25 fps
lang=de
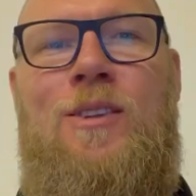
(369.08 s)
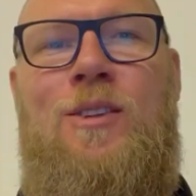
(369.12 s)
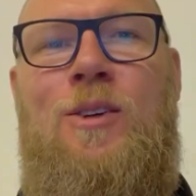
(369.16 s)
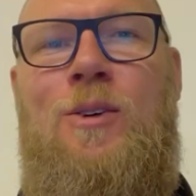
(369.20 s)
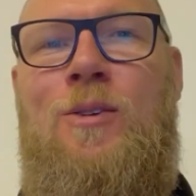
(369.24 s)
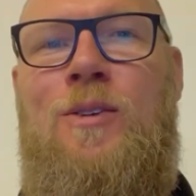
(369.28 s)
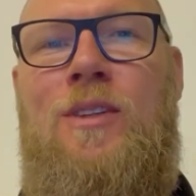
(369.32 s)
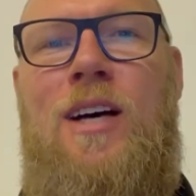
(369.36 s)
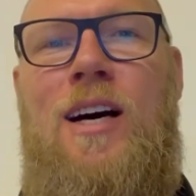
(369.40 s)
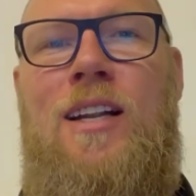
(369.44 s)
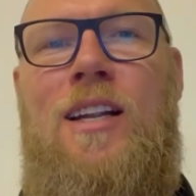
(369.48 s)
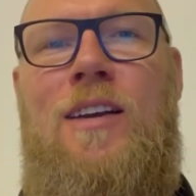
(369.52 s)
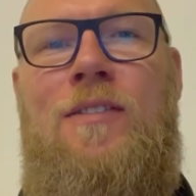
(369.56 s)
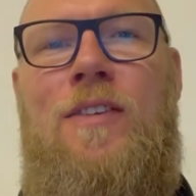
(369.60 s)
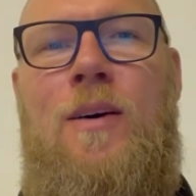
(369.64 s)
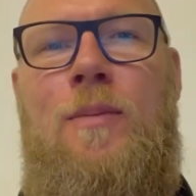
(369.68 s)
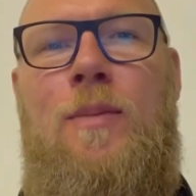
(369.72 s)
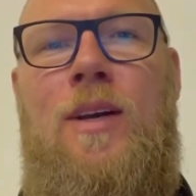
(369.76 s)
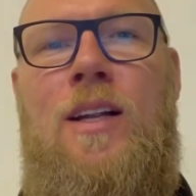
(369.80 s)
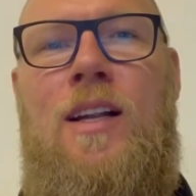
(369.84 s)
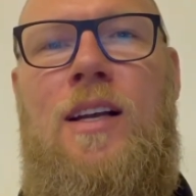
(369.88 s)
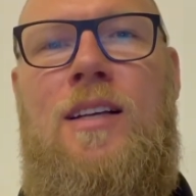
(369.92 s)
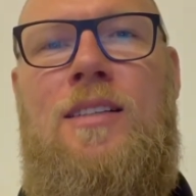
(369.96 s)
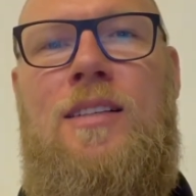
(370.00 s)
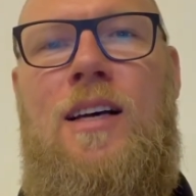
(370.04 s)
Du und deine
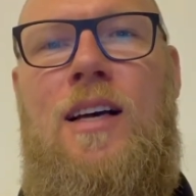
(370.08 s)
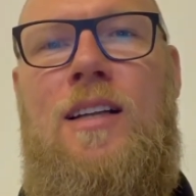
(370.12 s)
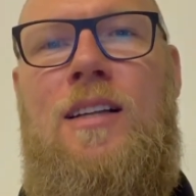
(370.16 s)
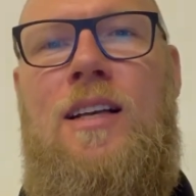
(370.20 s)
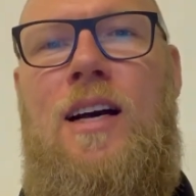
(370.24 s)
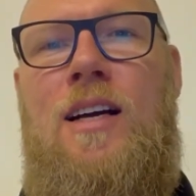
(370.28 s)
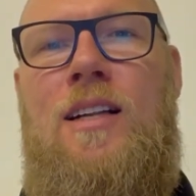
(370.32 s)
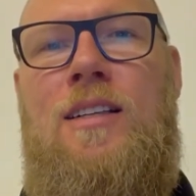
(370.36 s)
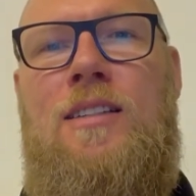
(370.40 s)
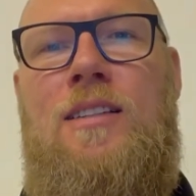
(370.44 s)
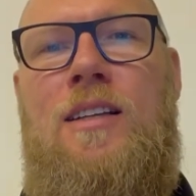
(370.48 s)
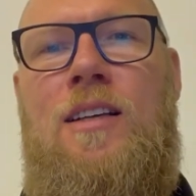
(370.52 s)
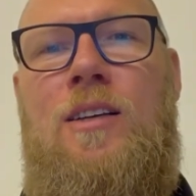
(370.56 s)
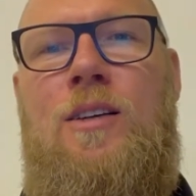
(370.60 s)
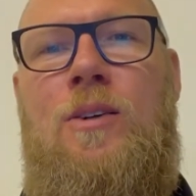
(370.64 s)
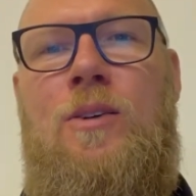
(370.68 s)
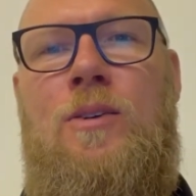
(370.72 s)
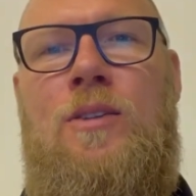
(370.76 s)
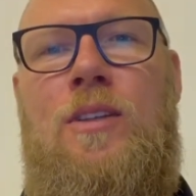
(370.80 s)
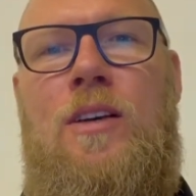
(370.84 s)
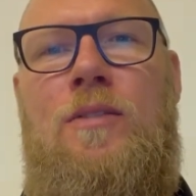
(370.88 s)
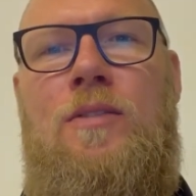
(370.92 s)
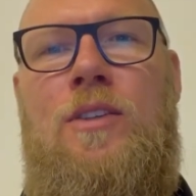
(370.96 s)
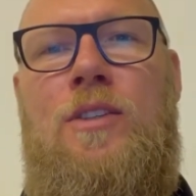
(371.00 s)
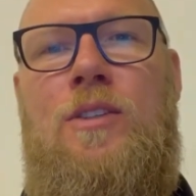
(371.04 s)
Familie seid eines der
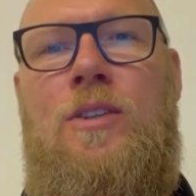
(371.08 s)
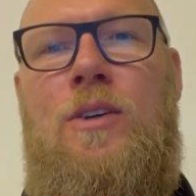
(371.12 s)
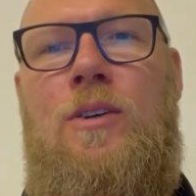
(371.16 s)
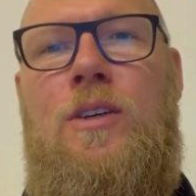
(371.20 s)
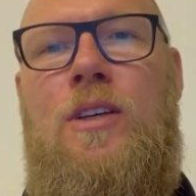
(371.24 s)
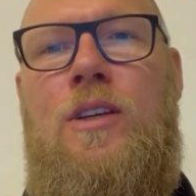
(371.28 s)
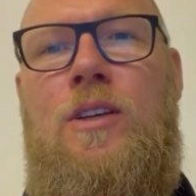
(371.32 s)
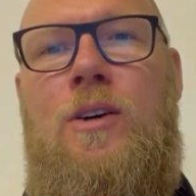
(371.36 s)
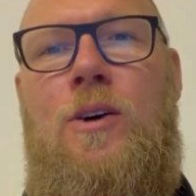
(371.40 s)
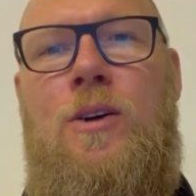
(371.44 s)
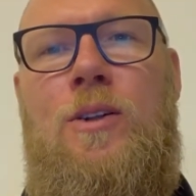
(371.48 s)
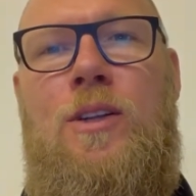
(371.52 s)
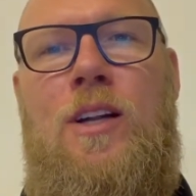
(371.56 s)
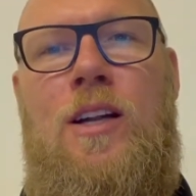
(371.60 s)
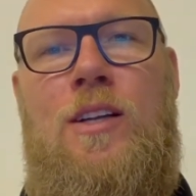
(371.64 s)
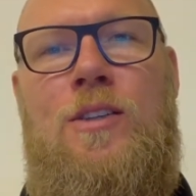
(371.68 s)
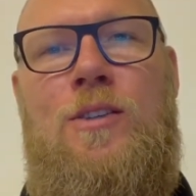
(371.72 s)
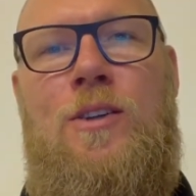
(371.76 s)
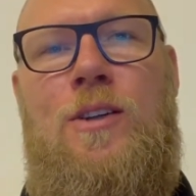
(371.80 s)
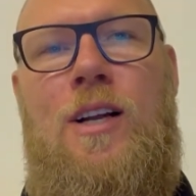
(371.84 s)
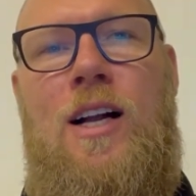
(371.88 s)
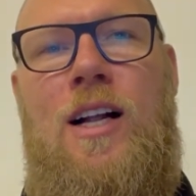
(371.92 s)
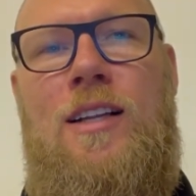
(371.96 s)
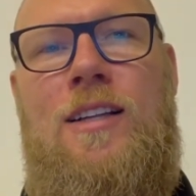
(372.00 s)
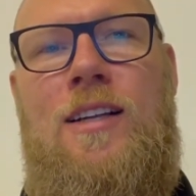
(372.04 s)
Gründe, wieso ich heute
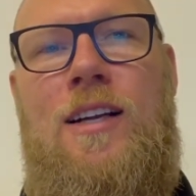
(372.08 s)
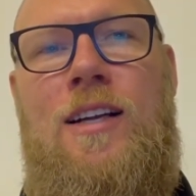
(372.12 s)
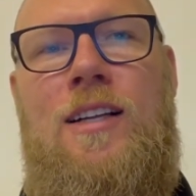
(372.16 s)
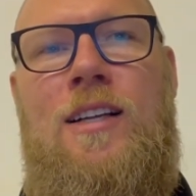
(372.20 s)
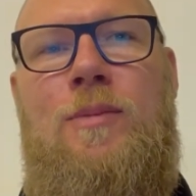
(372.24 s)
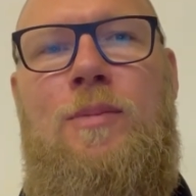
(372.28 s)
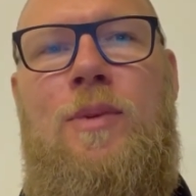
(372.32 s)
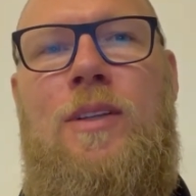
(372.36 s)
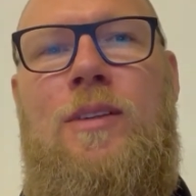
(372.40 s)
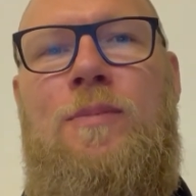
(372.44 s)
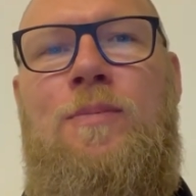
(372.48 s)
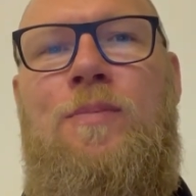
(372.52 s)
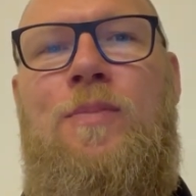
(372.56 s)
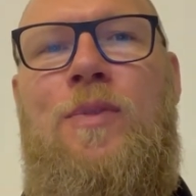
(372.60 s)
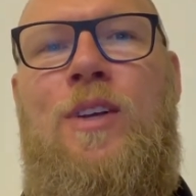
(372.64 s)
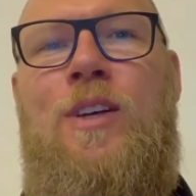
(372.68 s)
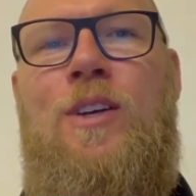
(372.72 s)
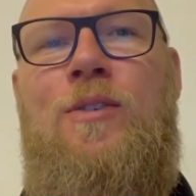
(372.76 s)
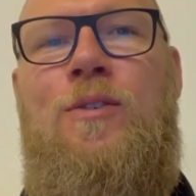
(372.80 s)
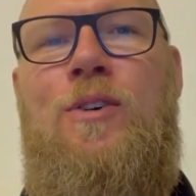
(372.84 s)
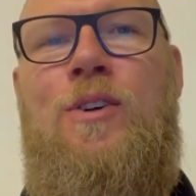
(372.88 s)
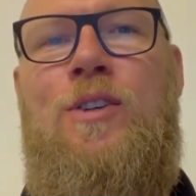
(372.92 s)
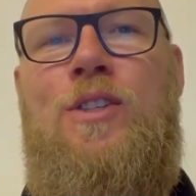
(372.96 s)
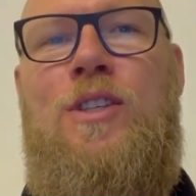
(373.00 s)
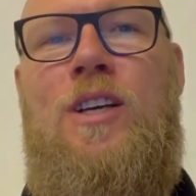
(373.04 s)
Nationaltrainer bin.
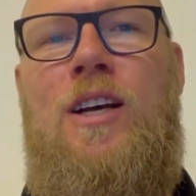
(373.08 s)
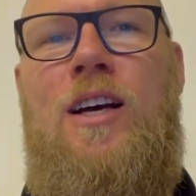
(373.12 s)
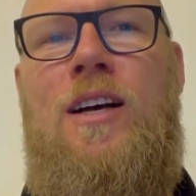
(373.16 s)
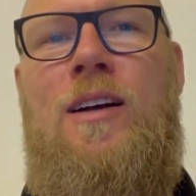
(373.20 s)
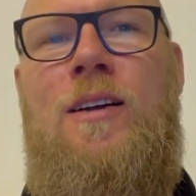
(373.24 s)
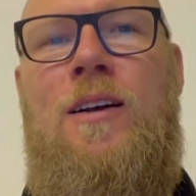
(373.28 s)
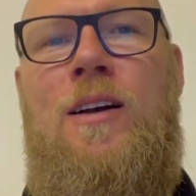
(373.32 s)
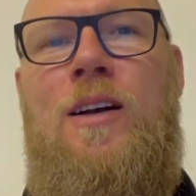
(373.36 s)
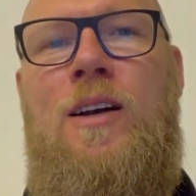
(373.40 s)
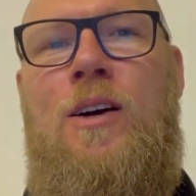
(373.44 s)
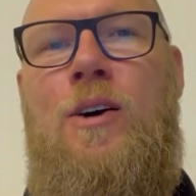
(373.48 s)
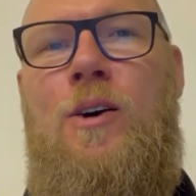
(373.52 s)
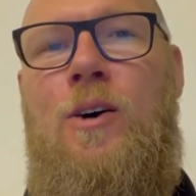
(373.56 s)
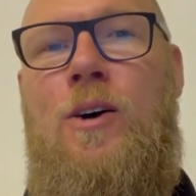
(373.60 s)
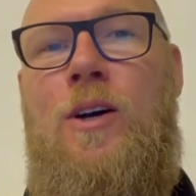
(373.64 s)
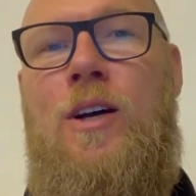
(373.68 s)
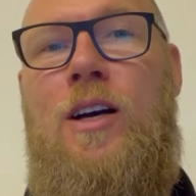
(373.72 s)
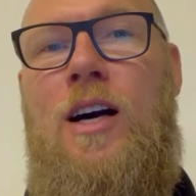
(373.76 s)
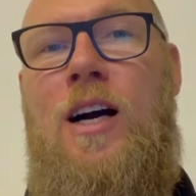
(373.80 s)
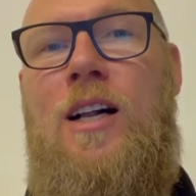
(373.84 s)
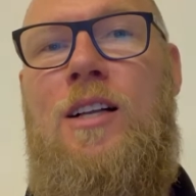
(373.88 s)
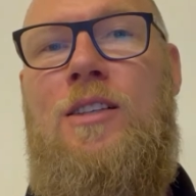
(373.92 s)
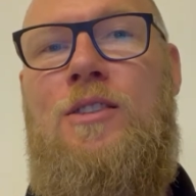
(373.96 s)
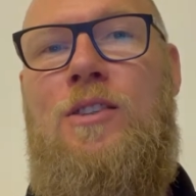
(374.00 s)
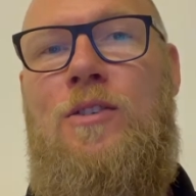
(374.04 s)
Ich wünsche euch
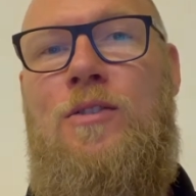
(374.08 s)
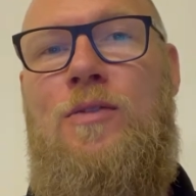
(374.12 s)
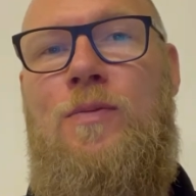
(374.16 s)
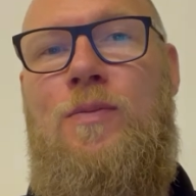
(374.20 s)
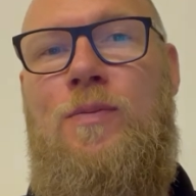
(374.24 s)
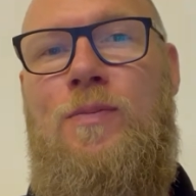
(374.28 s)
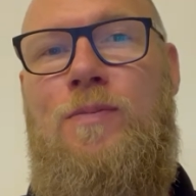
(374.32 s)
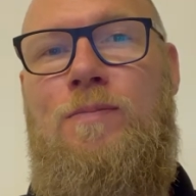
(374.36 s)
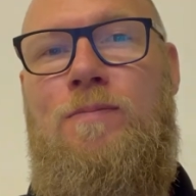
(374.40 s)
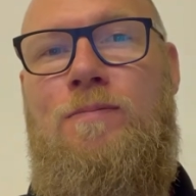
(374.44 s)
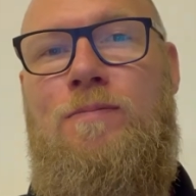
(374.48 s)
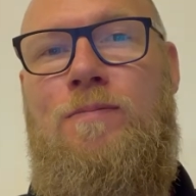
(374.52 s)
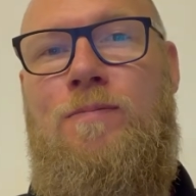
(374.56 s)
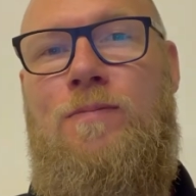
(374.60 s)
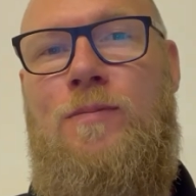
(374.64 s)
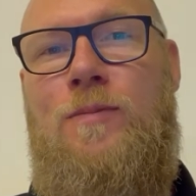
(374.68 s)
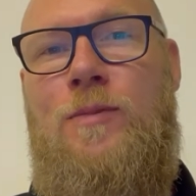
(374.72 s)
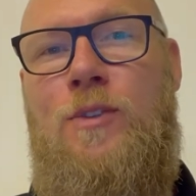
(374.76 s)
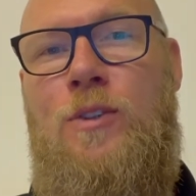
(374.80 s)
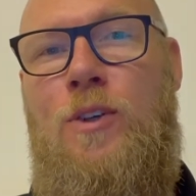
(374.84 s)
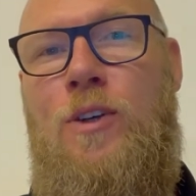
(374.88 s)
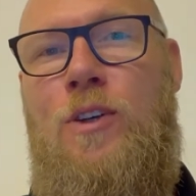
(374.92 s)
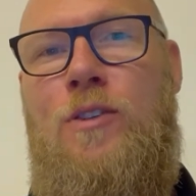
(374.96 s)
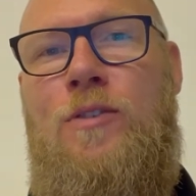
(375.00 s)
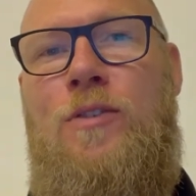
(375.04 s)
also
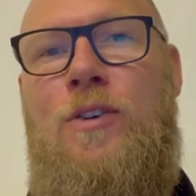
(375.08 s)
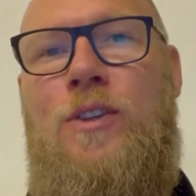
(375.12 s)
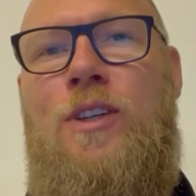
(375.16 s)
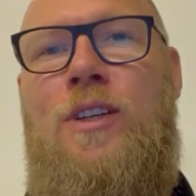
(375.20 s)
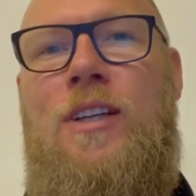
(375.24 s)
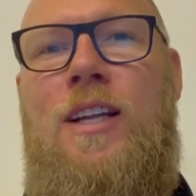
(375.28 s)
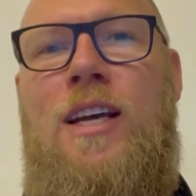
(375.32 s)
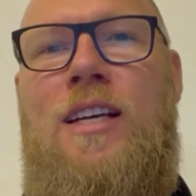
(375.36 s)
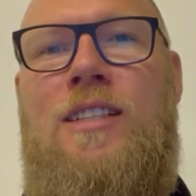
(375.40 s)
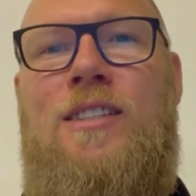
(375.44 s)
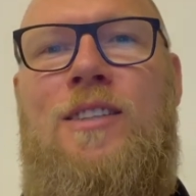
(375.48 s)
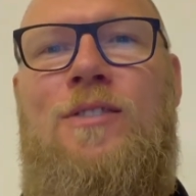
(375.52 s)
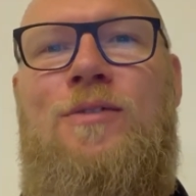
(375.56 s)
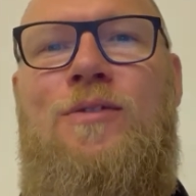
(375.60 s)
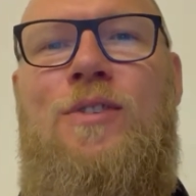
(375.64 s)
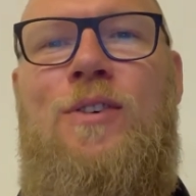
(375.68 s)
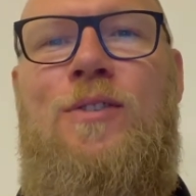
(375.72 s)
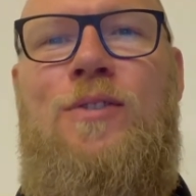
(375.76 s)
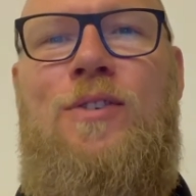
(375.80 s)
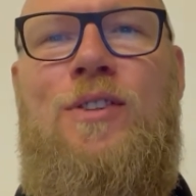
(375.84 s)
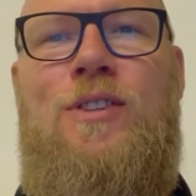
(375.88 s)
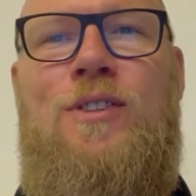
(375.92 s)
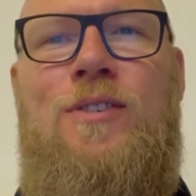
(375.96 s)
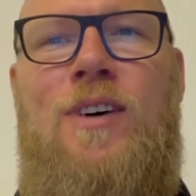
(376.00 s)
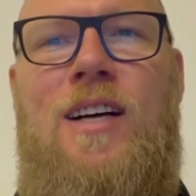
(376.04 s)
noch für die nächsten
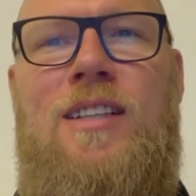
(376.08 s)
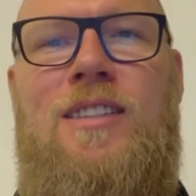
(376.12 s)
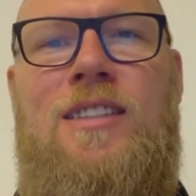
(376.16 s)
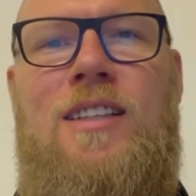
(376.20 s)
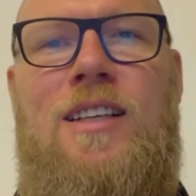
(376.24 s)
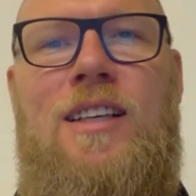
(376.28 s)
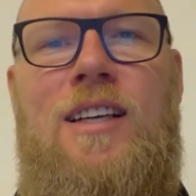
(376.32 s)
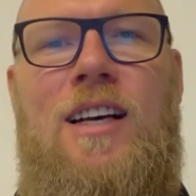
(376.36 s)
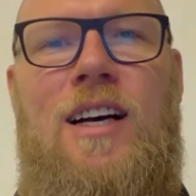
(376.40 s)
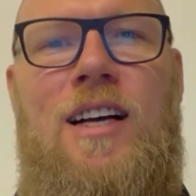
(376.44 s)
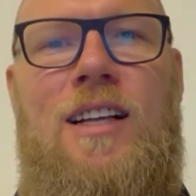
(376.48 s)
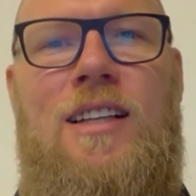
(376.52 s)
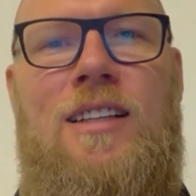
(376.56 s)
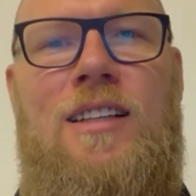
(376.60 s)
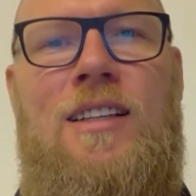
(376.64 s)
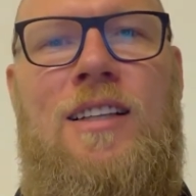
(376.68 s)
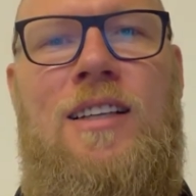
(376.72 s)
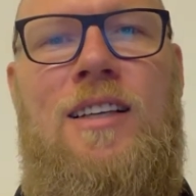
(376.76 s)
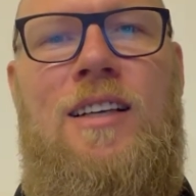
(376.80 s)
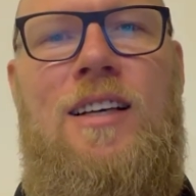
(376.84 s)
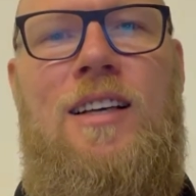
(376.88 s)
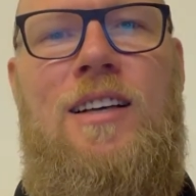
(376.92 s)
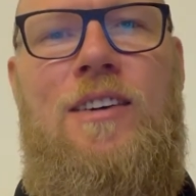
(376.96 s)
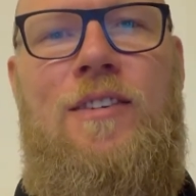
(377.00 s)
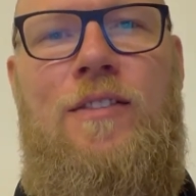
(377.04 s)
25 Jahre
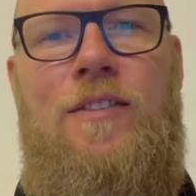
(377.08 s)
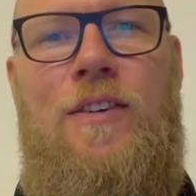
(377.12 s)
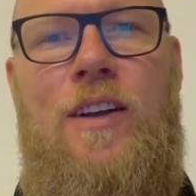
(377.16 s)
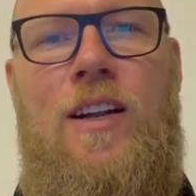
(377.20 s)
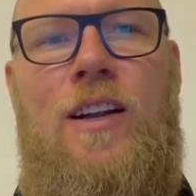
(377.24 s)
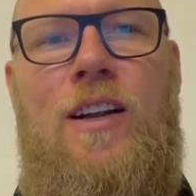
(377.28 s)
viel